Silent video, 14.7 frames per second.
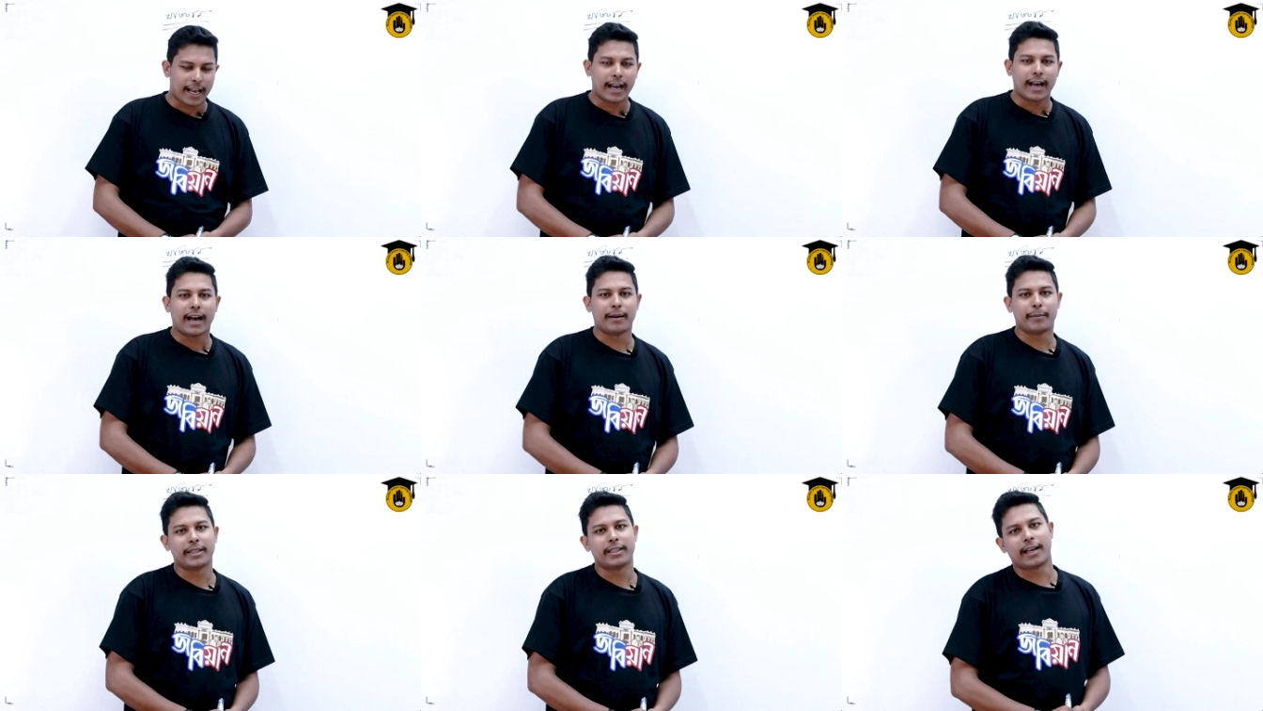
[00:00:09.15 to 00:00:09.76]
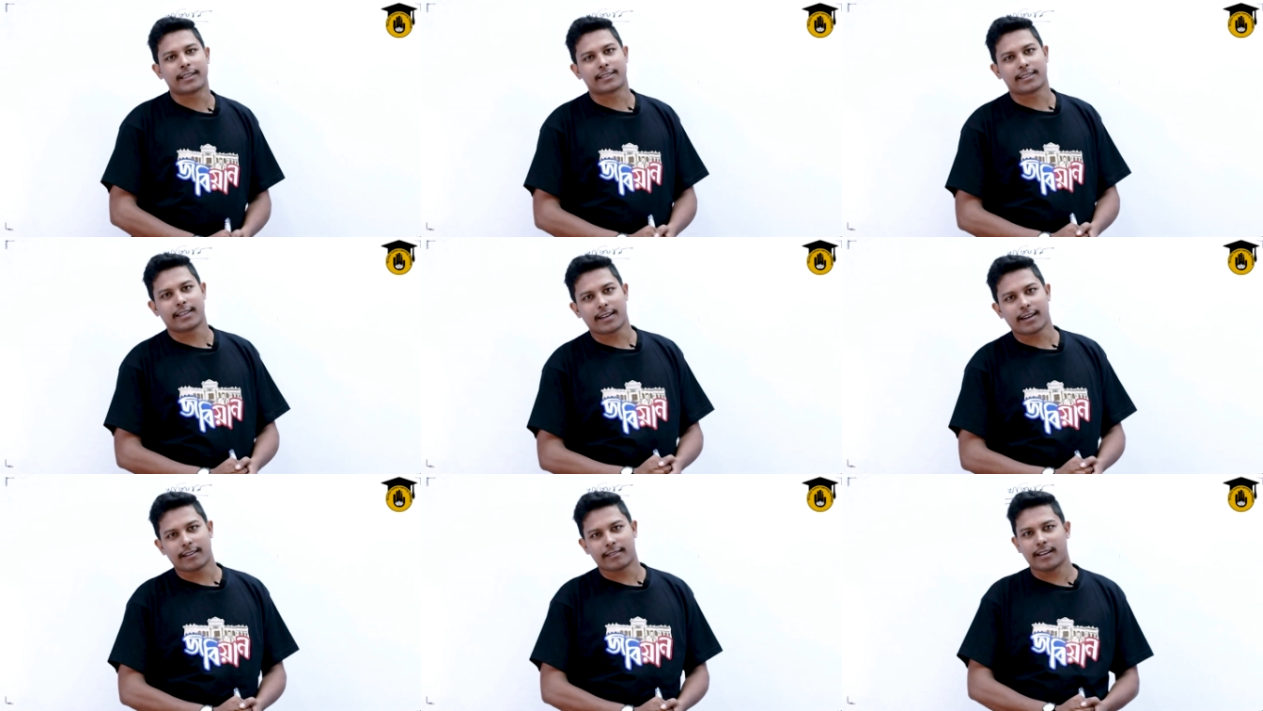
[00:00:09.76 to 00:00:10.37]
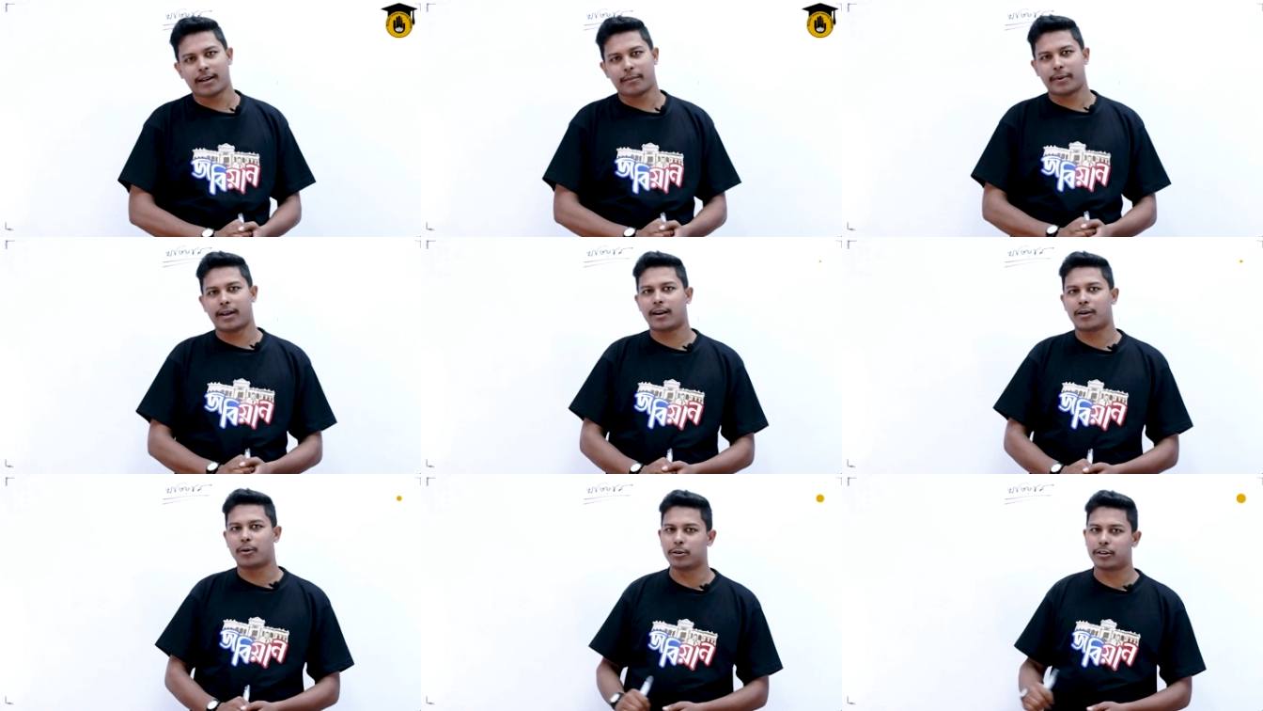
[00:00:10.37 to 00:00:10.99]
আমাদের আজকের ক্লাসে আমরা
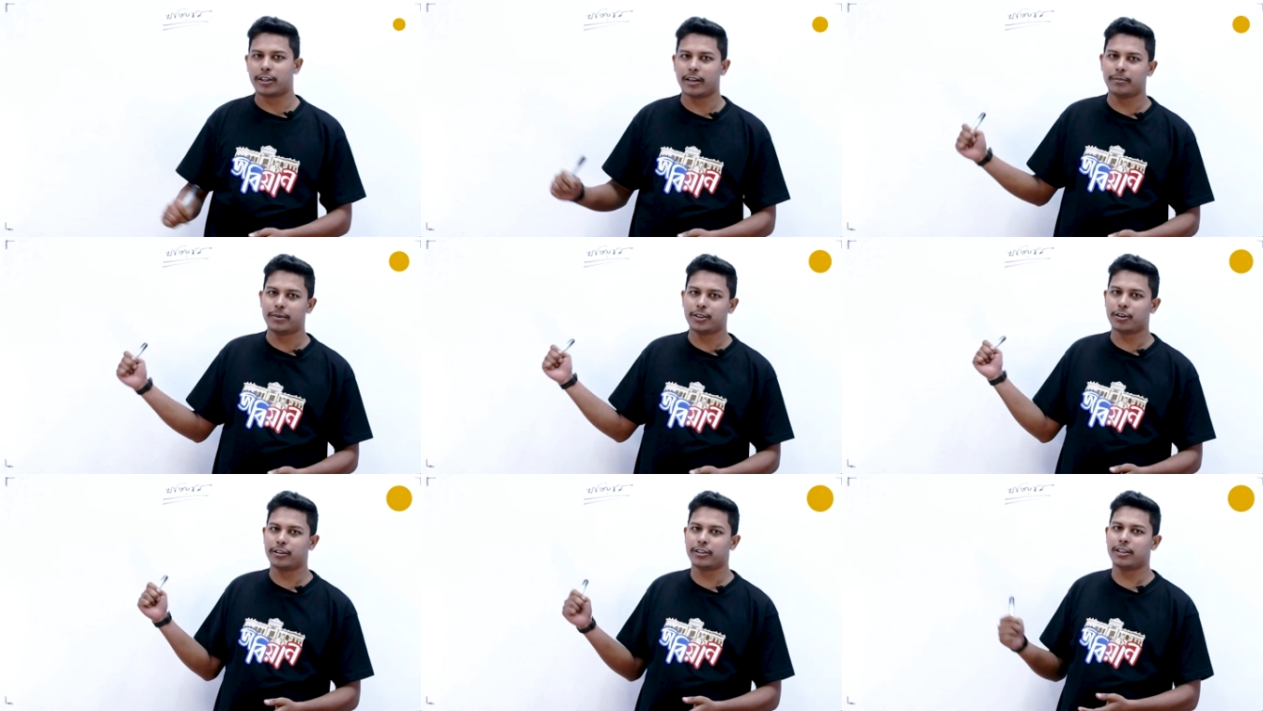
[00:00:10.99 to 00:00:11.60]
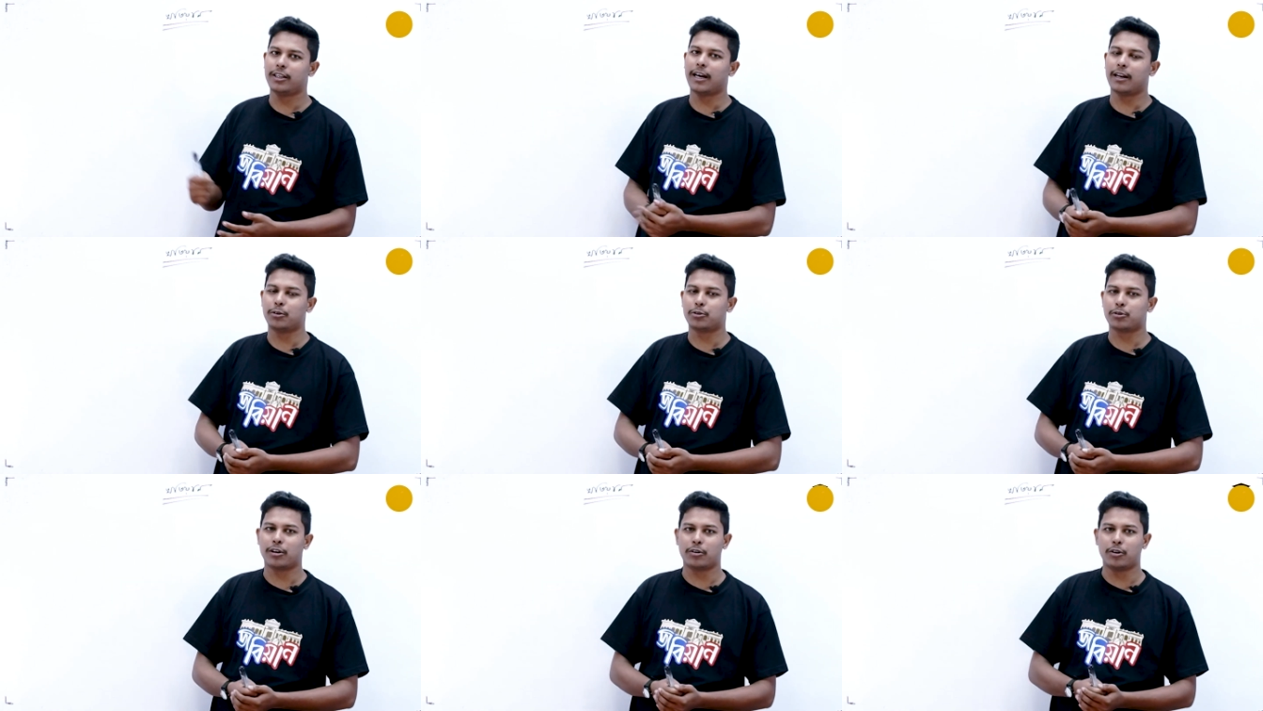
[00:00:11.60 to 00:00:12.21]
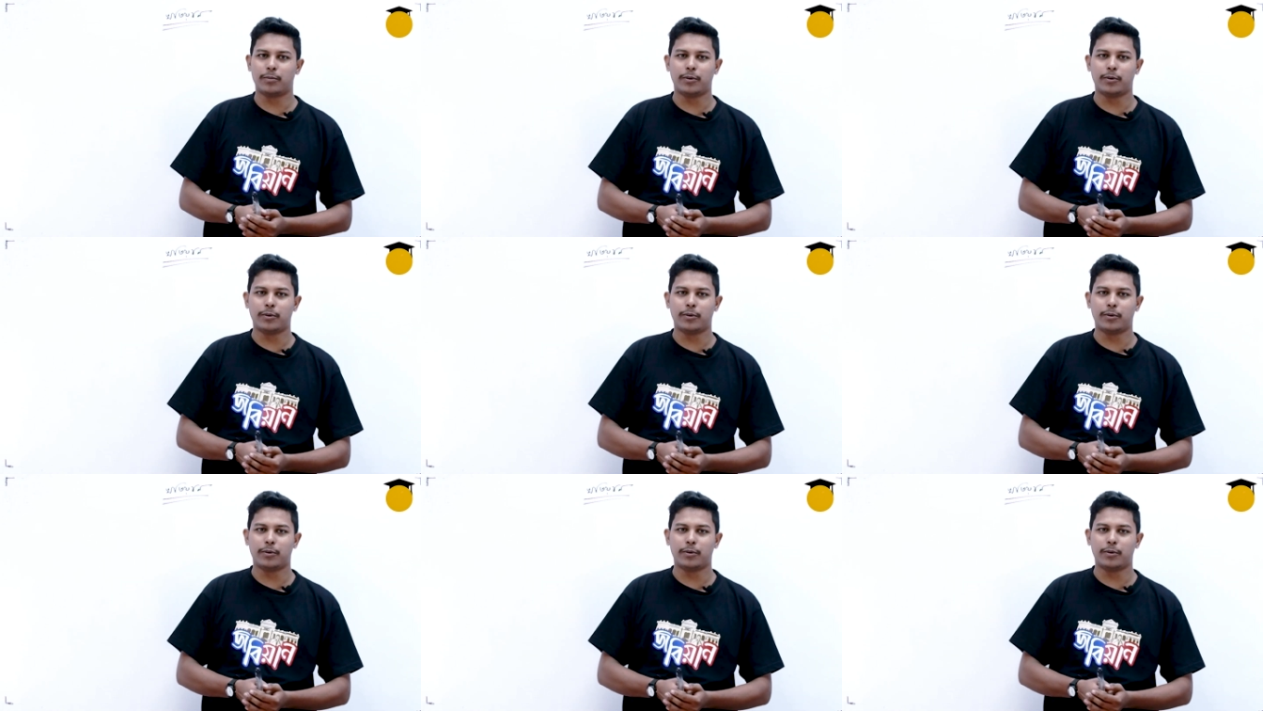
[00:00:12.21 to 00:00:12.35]
খতিয়ান বিষয়টি নিয়ে আলোচনা করব